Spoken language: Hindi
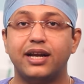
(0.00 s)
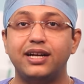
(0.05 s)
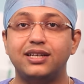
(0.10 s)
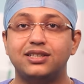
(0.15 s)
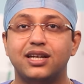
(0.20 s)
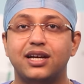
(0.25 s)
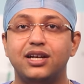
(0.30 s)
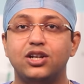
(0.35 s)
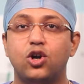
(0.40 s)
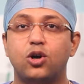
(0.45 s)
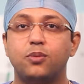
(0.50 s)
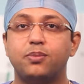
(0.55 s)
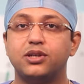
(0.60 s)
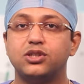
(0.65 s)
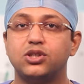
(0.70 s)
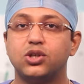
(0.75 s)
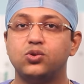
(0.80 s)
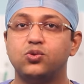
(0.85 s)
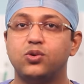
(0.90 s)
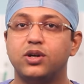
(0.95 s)
राइट साइड का
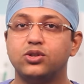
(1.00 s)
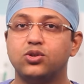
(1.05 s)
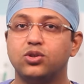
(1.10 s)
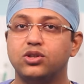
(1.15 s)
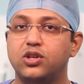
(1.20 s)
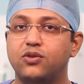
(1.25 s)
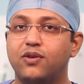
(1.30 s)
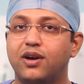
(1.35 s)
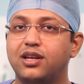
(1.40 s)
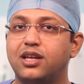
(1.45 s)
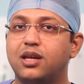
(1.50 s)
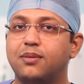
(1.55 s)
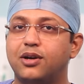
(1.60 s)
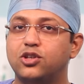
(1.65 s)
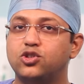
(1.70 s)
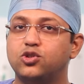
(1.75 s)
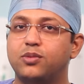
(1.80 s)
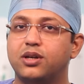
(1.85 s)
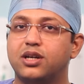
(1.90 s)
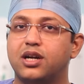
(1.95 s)
ऑपरेशन हुआ है तो दीवार के
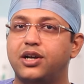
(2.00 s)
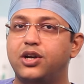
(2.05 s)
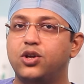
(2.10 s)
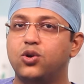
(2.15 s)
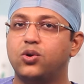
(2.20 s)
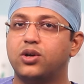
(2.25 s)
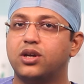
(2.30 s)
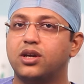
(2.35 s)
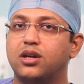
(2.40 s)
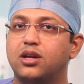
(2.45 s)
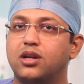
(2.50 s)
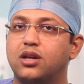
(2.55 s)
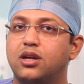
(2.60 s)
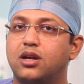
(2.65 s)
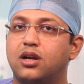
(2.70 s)
बाजू में खड़े होके